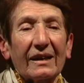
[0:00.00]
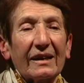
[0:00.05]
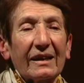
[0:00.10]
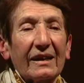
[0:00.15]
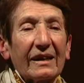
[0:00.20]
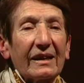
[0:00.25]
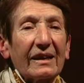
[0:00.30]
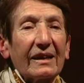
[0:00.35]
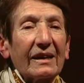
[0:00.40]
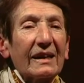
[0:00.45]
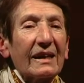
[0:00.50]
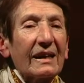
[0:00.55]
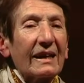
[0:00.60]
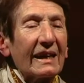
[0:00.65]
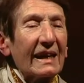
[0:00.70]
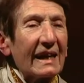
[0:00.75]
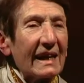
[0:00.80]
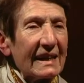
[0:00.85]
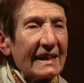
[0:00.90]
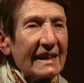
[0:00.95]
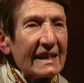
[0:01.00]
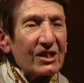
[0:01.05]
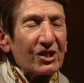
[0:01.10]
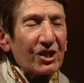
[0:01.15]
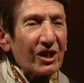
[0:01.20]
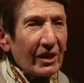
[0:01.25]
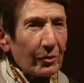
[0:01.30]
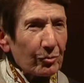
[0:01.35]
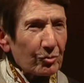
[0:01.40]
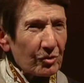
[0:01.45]
e, e lì
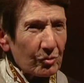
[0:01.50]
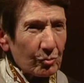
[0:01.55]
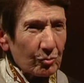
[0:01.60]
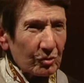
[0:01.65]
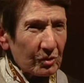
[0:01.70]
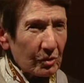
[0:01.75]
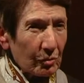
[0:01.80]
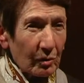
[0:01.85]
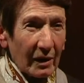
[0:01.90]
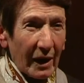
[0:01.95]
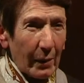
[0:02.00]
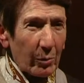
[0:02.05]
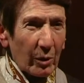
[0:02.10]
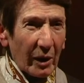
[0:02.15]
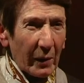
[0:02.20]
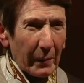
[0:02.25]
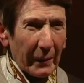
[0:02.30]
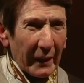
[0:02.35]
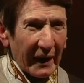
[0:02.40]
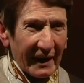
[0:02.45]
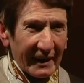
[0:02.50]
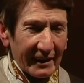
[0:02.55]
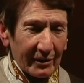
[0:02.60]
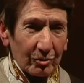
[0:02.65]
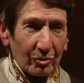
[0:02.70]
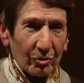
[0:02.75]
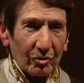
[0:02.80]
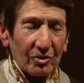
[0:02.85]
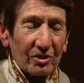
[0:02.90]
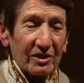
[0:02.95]
c'era un, un, un
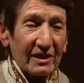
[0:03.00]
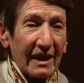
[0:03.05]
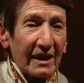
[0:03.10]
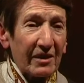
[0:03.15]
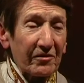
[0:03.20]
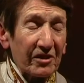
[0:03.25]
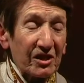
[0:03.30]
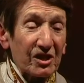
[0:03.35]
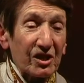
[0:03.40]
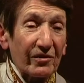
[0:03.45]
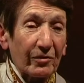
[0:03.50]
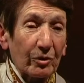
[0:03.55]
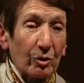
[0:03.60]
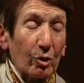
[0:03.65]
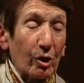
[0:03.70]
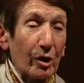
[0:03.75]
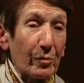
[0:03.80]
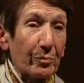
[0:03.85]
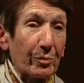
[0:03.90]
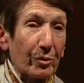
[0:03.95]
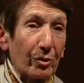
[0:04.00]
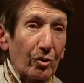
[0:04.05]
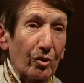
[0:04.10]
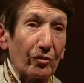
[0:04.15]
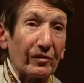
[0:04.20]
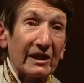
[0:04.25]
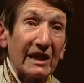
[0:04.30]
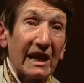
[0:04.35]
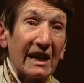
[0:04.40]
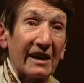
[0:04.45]
caporeparto. Sa che facevano le
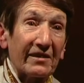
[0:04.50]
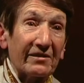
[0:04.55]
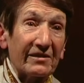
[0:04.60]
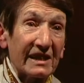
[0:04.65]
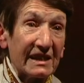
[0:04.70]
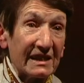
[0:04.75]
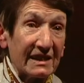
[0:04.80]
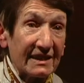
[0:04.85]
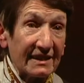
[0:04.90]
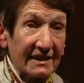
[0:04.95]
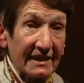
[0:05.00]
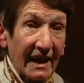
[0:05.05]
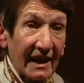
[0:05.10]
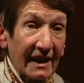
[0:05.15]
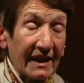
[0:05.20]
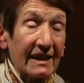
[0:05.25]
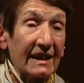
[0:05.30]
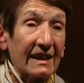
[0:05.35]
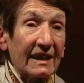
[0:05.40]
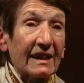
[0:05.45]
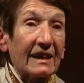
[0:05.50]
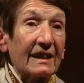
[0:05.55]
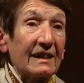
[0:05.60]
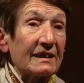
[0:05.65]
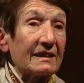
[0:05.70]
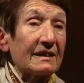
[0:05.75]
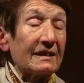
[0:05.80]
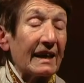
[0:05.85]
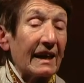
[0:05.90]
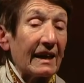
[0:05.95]
prove della vista,
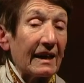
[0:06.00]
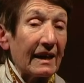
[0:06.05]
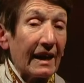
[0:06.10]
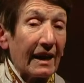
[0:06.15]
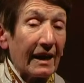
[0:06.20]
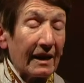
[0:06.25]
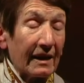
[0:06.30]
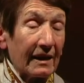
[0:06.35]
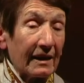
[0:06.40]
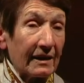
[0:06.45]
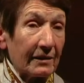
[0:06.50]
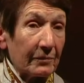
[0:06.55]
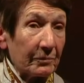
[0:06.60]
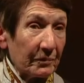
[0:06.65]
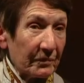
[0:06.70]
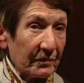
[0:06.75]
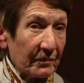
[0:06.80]
della,